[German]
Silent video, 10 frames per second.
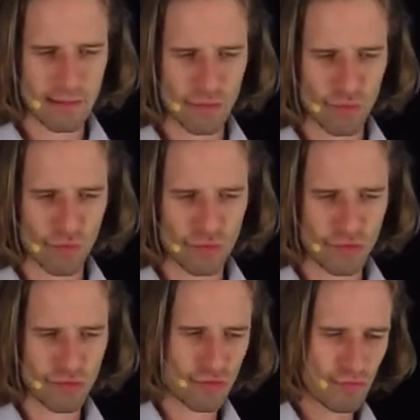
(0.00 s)

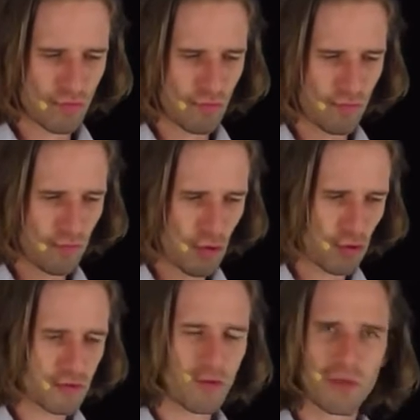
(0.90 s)
Und wir
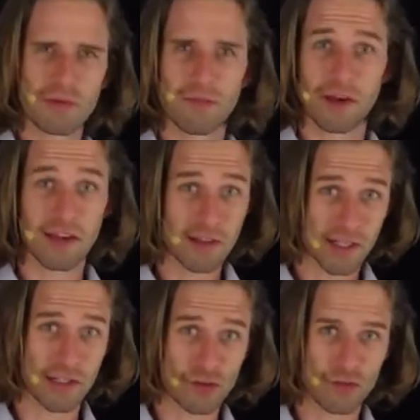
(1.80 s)
können uns auch mit dem
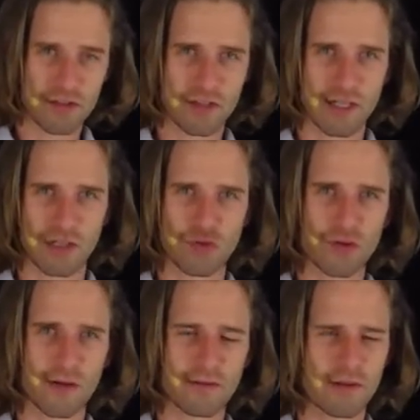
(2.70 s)
Reinkarnationsgedanken
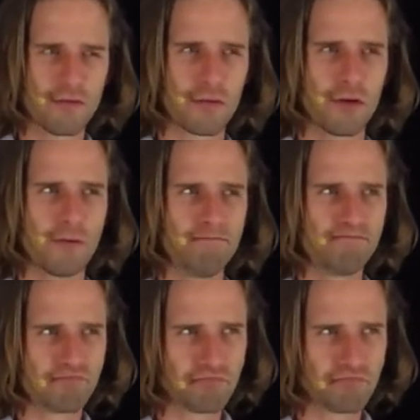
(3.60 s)
durchaus anfreunden.